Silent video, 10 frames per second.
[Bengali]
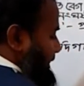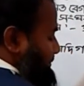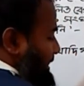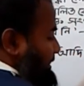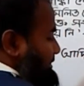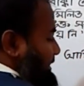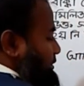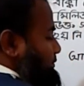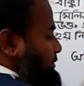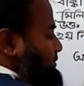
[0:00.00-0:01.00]
এক মাইনাস
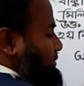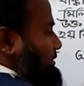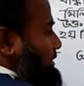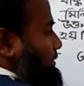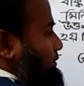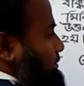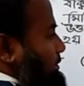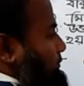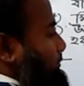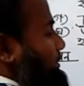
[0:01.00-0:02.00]
একের উপর স্কোয়ার দিলে কত
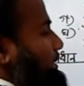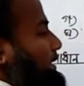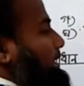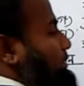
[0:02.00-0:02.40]
হয় সরি এখানে